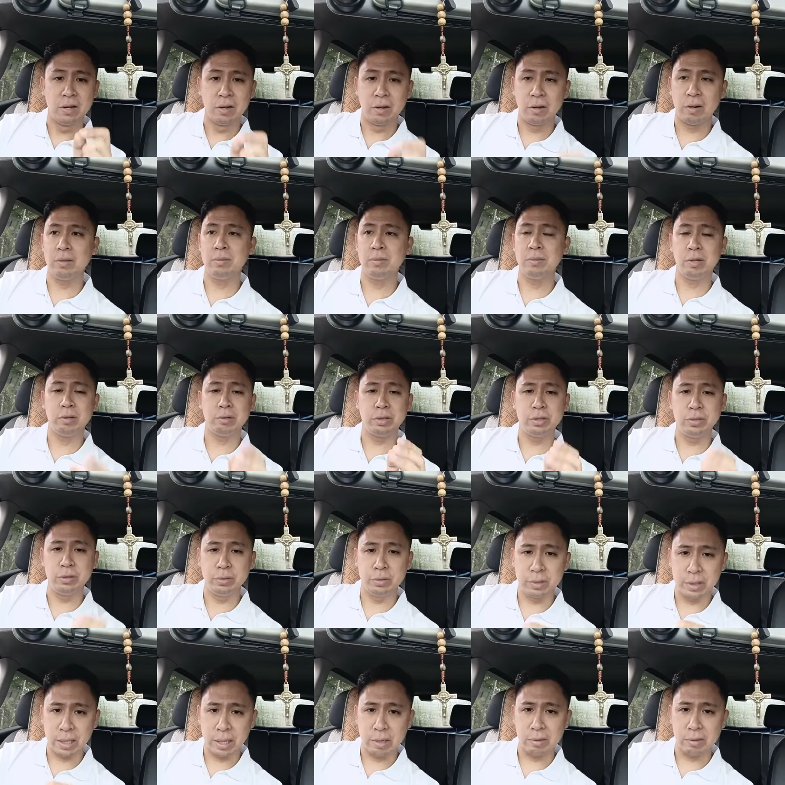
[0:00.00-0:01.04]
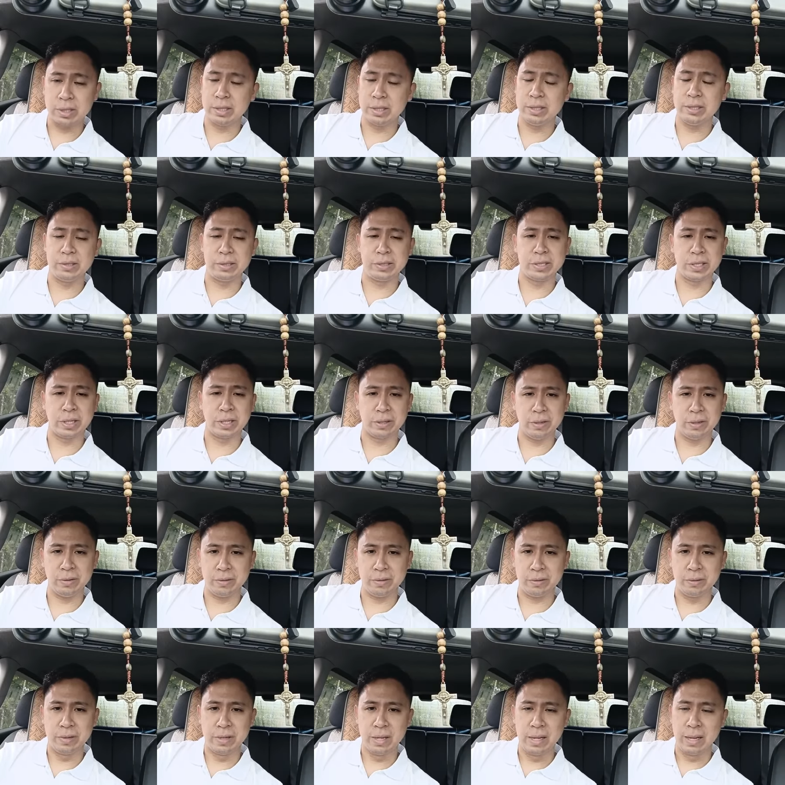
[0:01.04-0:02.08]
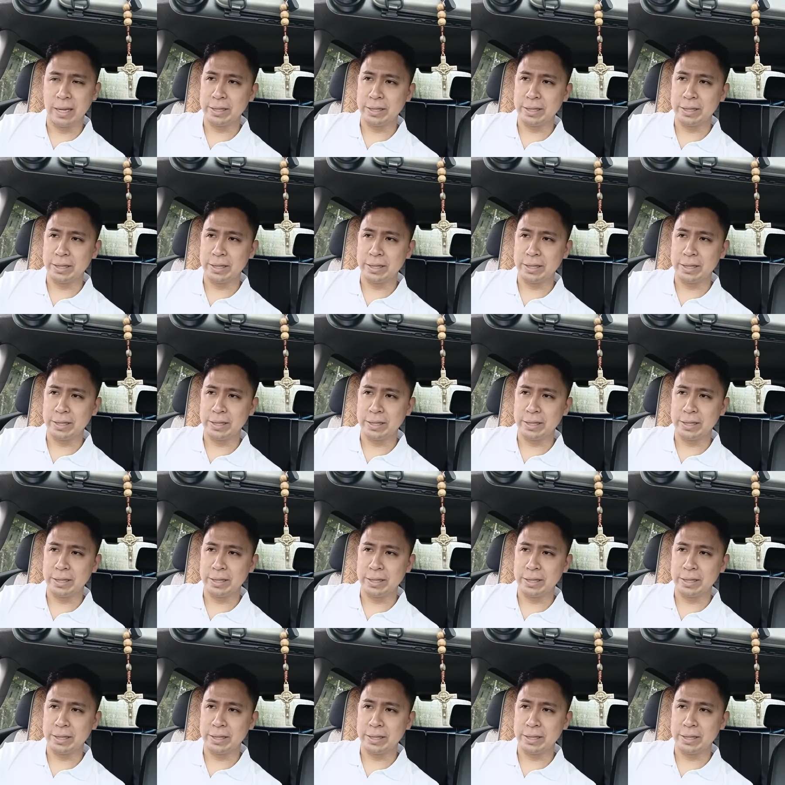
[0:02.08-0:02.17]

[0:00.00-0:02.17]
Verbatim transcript: almost 2,000 years ago.